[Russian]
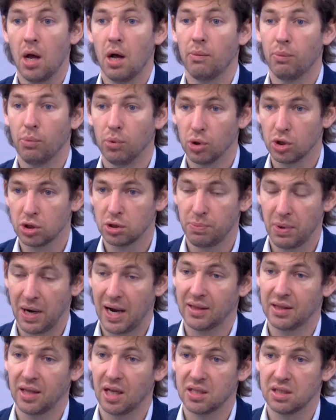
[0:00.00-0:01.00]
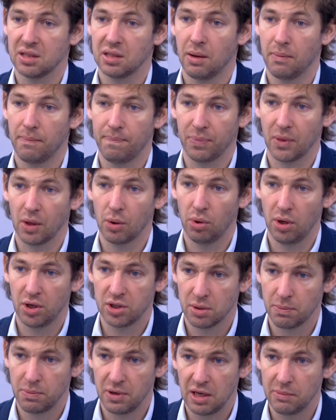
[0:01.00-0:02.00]
нужно покататься на
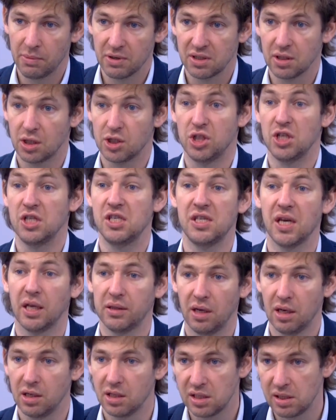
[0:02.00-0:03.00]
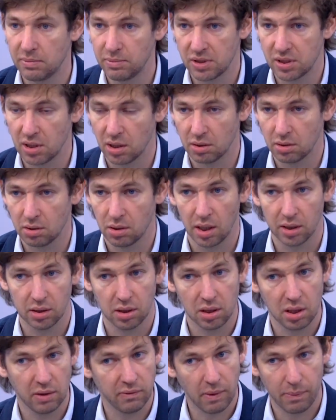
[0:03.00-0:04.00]
улице Брибас на 60 или на 70. Это
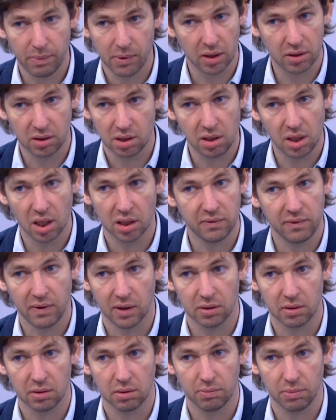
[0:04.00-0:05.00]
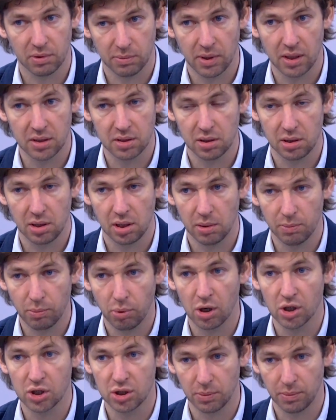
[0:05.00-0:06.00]
не, это не ответ, понимаете? И
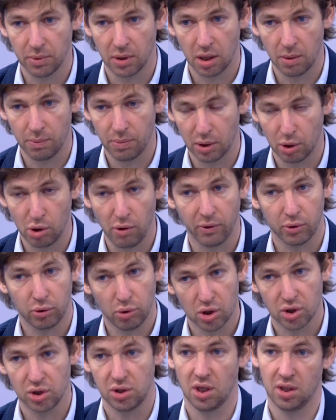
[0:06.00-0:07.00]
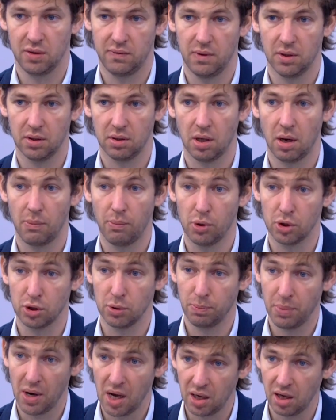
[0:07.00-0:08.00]
больше э, парковок тоже не ответ. А больше
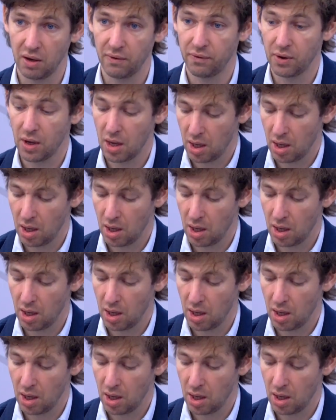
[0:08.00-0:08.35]
парков,